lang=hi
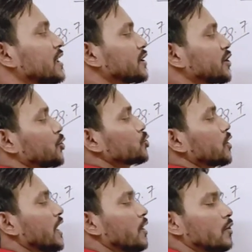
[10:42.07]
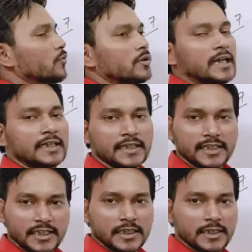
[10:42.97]
क्यू जो है वो 90
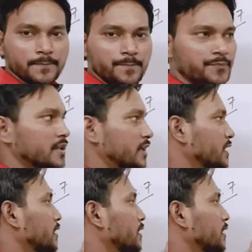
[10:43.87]
डिग्री है है ना